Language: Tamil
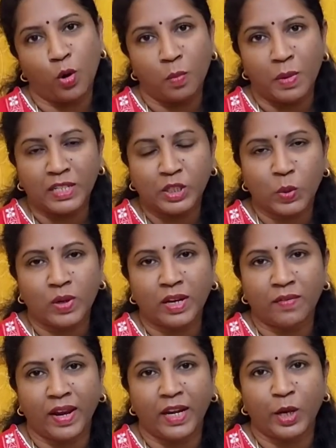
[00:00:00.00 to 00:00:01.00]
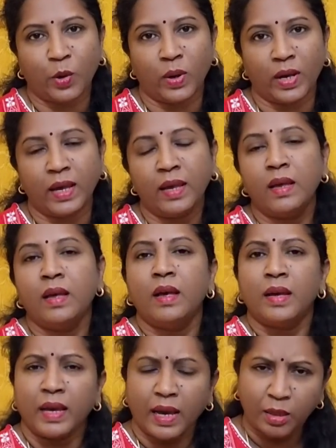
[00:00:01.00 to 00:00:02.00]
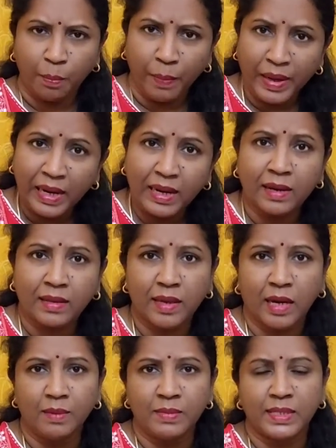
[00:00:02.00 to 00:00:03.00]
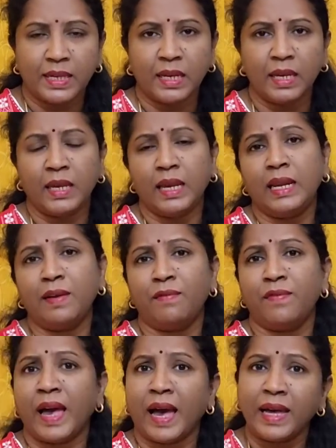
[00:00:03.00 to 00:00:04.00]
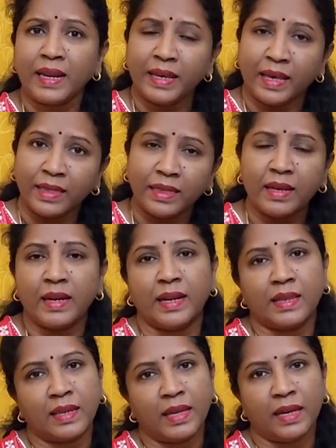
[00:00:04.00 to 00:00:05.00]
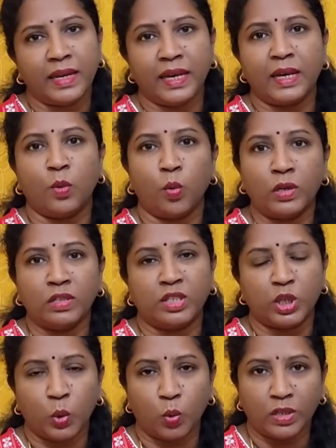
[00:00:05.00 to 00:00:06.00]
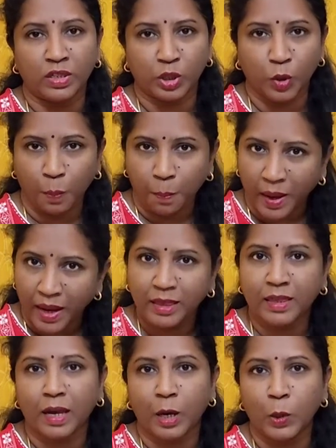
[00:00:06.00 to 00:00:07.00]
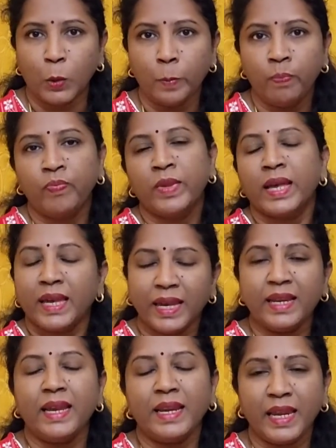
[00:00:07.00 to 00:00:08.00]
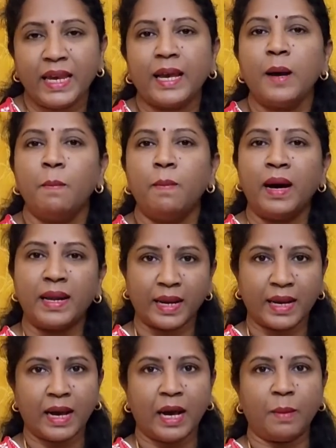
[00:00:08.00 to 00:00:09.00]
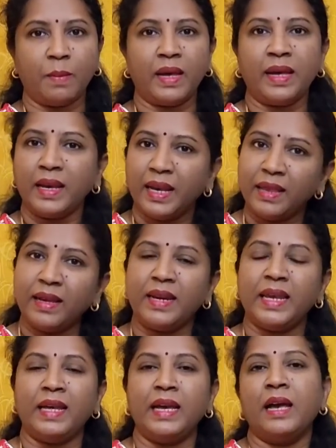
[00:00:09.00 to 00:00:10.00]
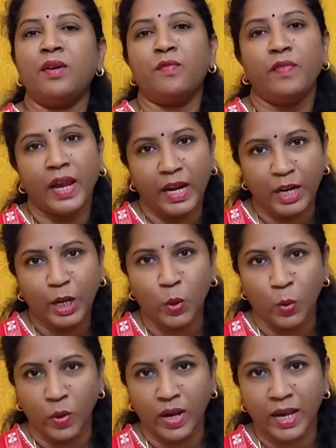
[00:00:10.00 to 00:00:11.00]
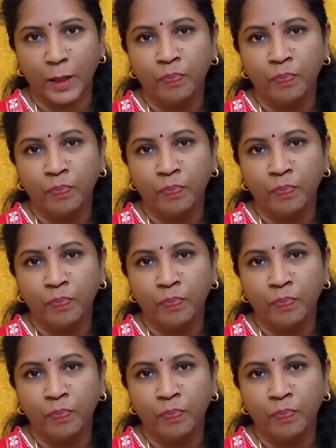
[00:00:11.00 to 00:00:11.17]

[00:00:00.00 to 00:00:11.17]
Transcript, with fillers: உங்கள் மனசுக்குள்ளே வேண்டிக்கோங்க அது பில்லில் இருந்தாலும் சரி இல்லை வேறு எந்த இடத்துல நீங்கள் ஒன் ஜீரோ ஒன் ஜீரோ பார்த்தாலும் இனி நீங்கள் மறக்காமல் இதை நீங்கள் வேண்டிக்கோங்க